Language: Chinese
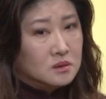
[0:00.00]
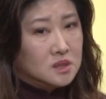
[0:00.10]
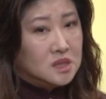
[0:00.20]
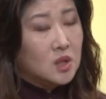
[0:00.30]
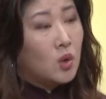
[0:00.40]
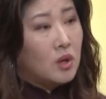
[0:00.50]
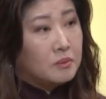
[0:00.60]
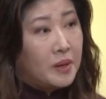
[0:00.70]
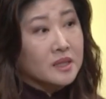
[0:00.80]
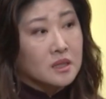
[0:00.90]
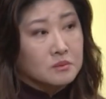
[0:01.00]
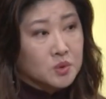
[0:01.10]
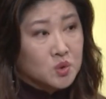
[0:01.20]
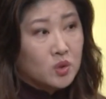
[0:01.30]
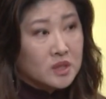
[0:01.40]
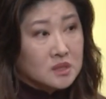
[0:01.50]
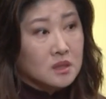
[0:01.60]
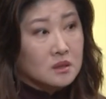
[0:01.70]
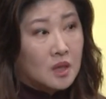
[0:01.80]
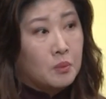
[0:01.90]
机构办得很不错，也是一
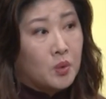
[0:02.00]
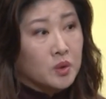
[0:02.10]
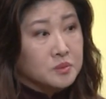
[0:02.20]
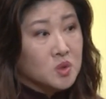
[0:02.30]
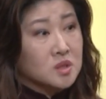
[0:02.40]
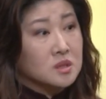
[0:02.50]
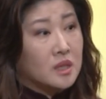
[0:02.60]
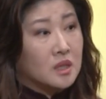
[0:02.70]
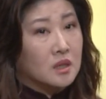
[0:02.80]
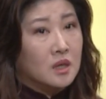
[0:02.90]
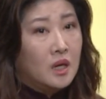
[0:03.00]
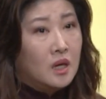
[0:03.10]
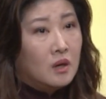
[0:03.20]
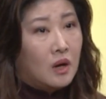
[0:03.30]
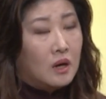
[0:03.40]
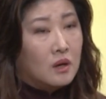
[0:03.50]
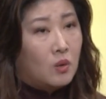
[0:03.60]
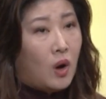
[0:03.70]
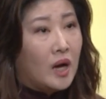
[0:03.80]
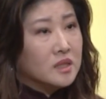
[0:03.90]
个 adult program， 就是那个
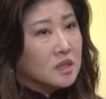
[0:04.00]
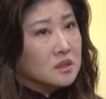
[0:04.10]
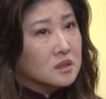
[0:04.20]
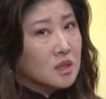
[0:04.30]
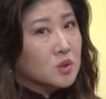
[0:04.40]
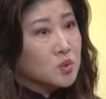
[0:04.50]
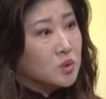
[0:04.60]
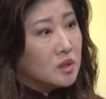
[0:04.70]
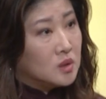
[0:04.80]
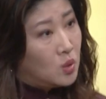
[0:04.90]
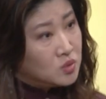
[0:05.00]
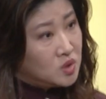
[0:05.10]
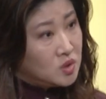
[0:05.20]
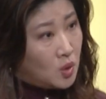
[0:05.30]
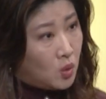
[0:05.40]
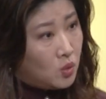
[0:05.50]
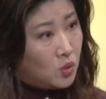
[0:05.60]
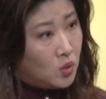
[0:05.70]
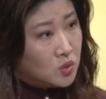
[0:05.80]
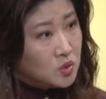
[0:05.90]
华人特殊儿童之友，
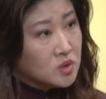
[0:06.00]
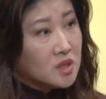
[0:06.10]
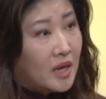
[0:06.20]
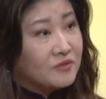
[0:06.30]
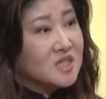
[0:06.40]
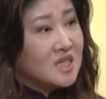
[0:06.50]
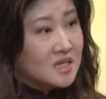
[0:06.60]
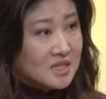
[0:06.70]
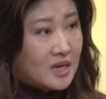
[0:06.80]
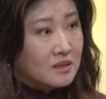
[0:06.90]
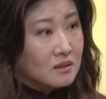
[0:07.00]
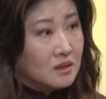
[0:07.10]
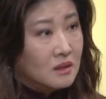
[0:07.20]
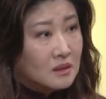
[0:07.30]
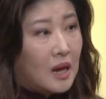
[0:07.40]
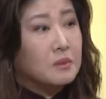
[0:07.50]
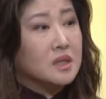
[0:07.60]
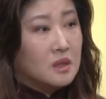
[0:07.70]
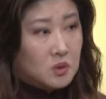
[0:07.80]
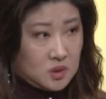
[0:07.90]
就是 FCSN， 他
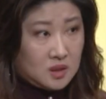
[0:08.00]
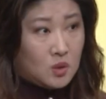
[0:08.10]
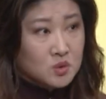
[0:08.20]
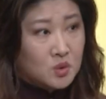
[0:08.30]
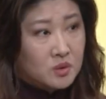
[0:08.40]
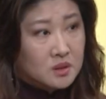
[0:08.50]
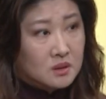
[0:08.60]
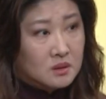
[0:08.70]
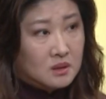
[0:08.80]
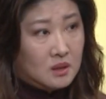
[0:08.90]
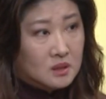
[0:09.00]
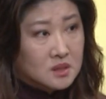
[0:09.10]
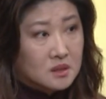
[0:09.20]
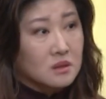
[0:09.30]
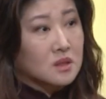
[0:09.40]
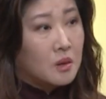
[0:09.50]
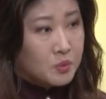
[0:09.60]
们也有提供所谓的这个 adult